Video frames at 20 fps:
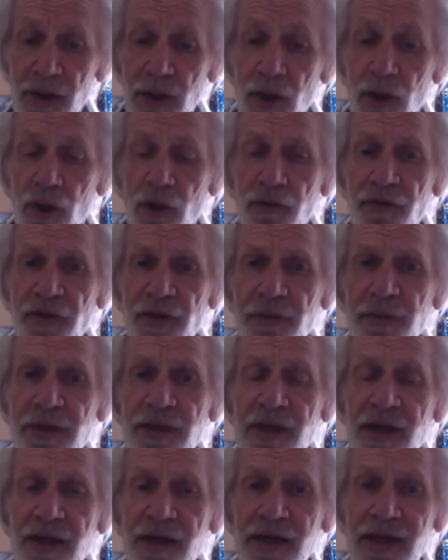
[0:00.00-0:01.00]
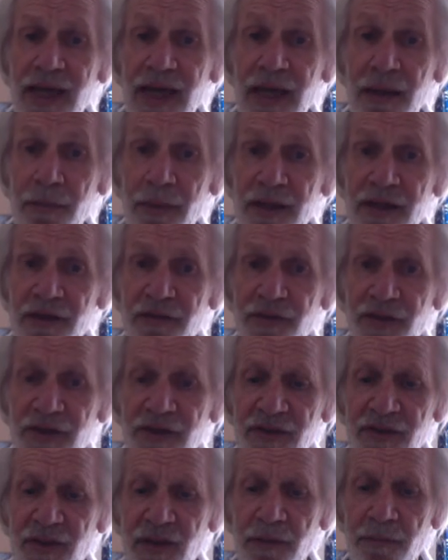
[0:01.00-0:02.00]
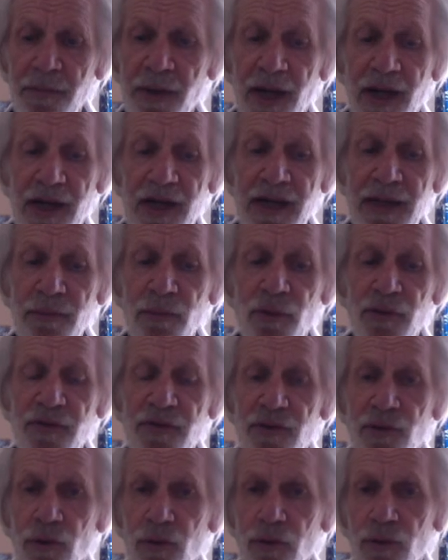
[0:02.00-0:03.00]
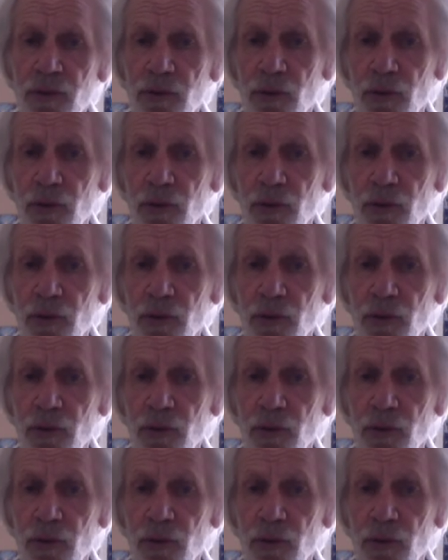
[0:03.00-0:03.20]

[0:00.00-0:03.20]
Le féminin est manifesté par l'émotion,